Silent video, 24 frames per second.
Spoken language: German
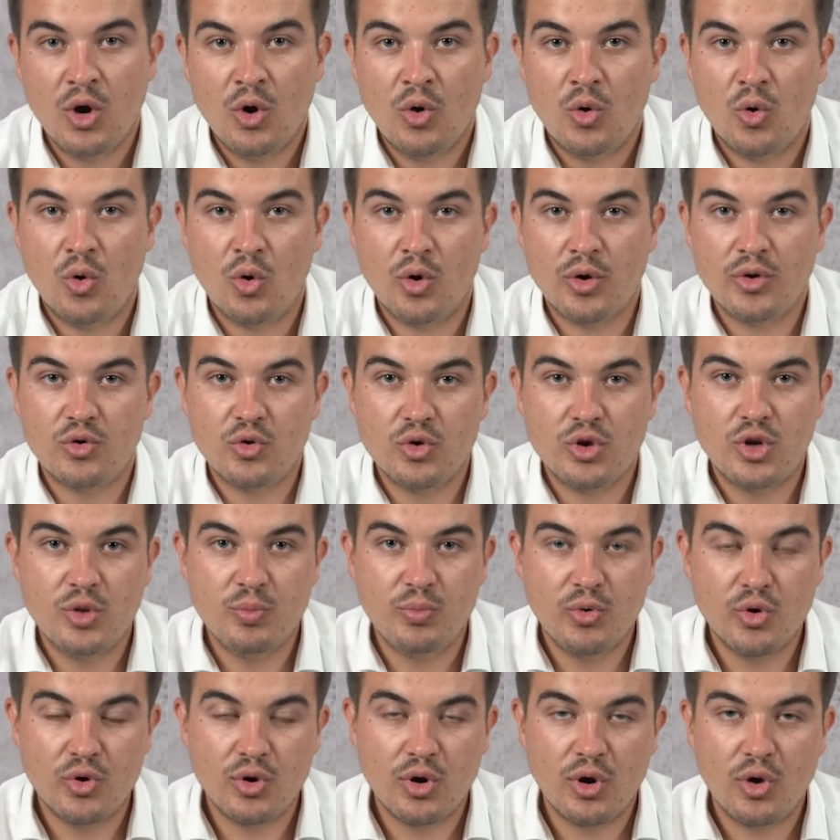Und durch die
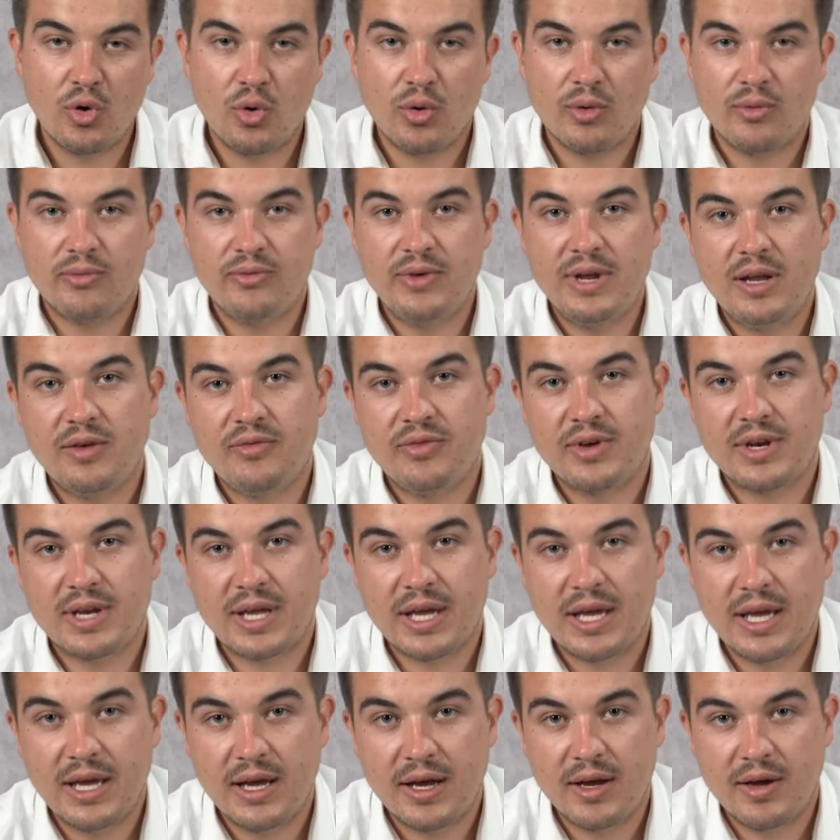Bündelung vieler
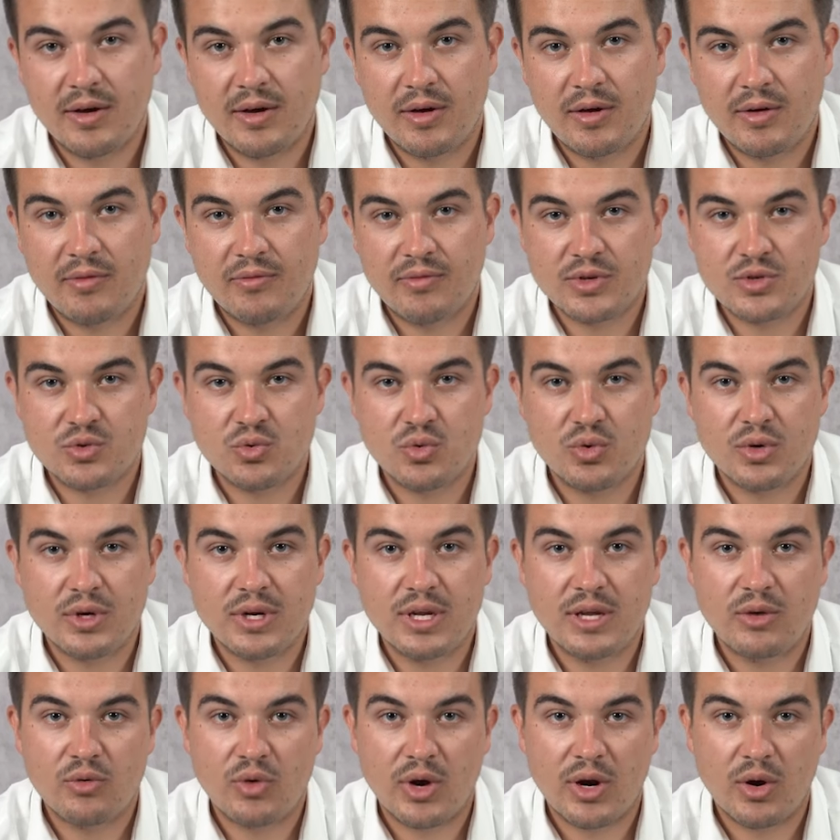Verträge versuchen
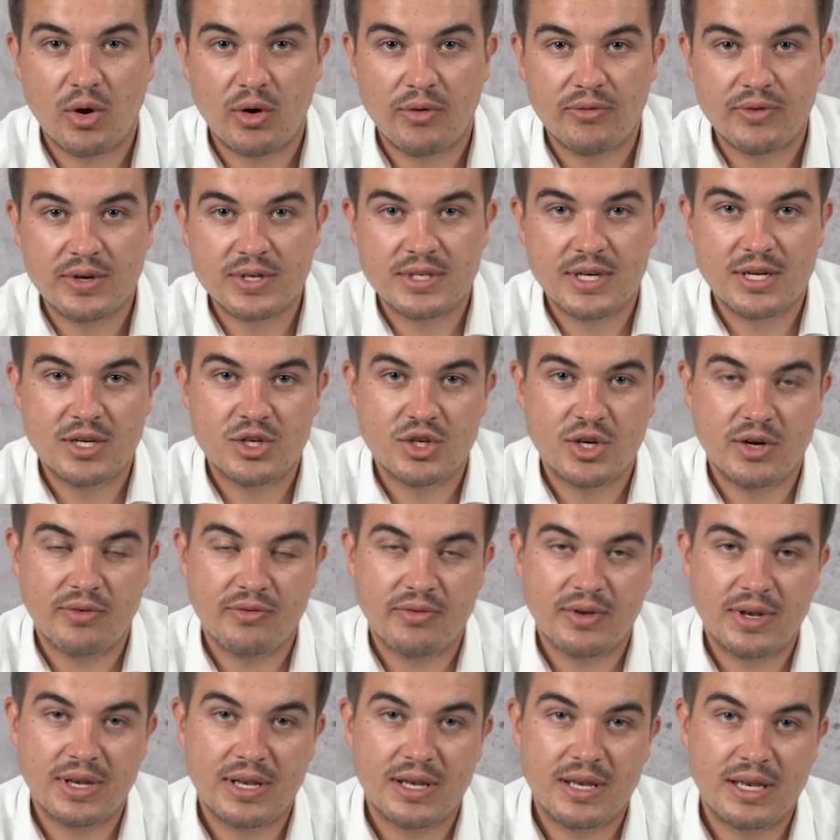die runoff
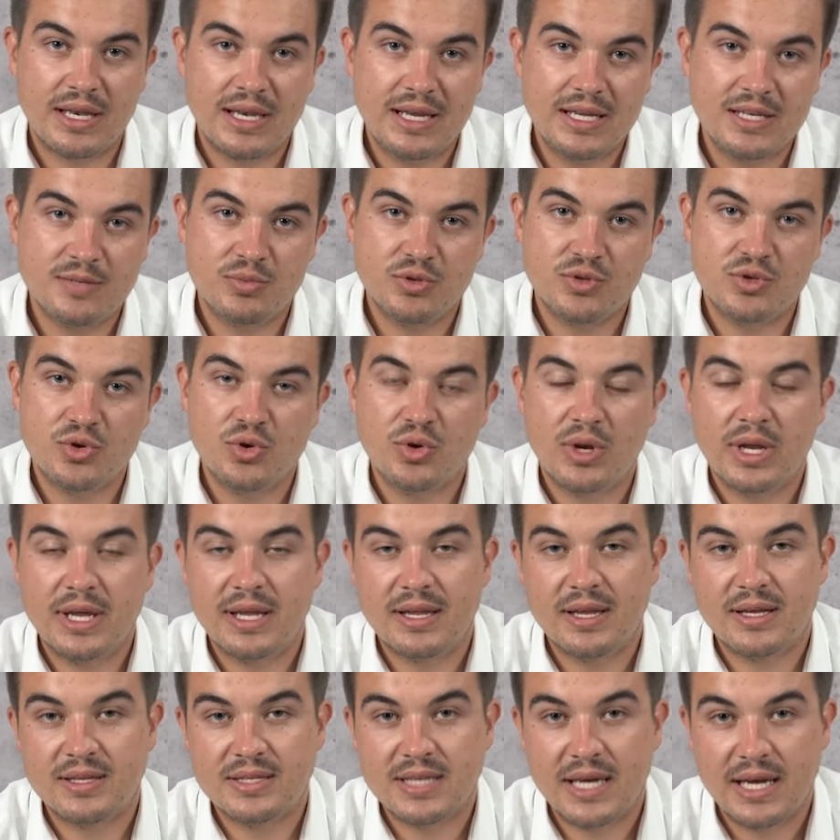gesellschaften diesbezüglich
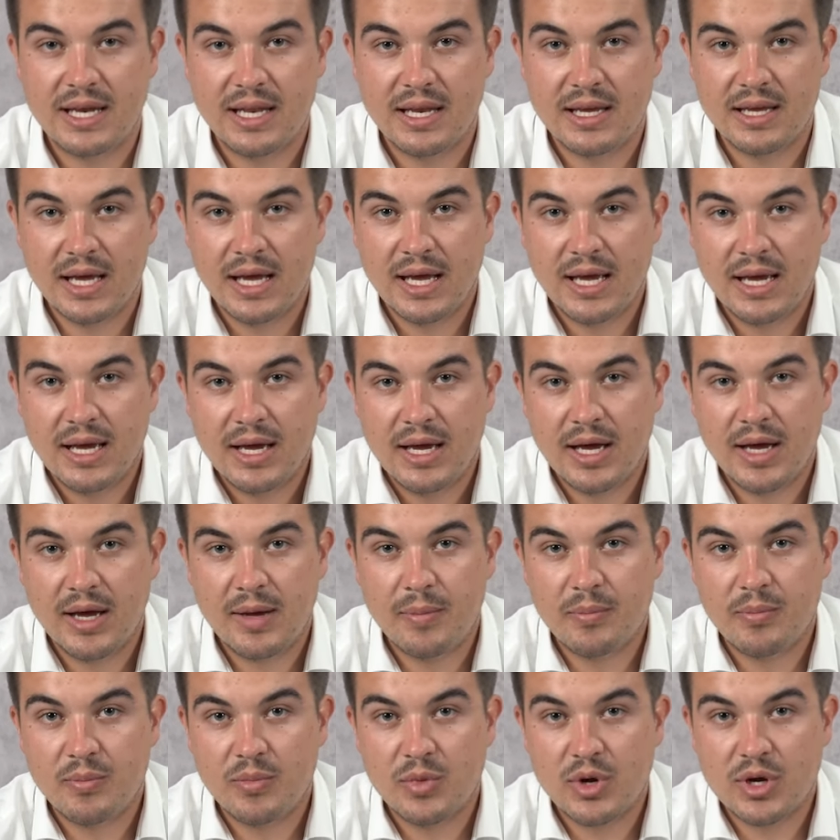tatsächlich
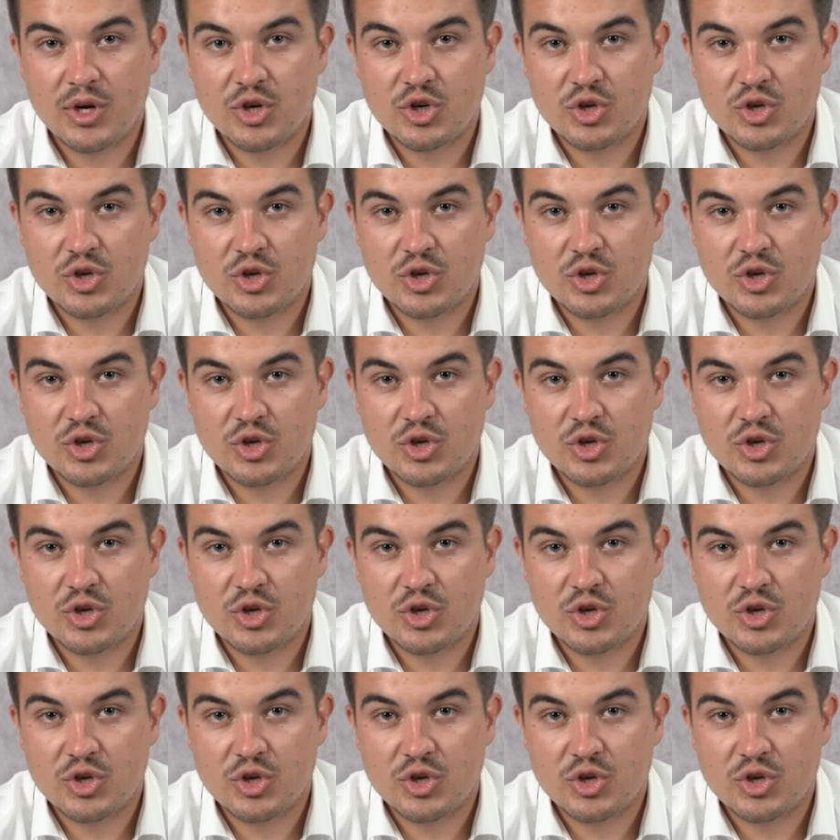ähm,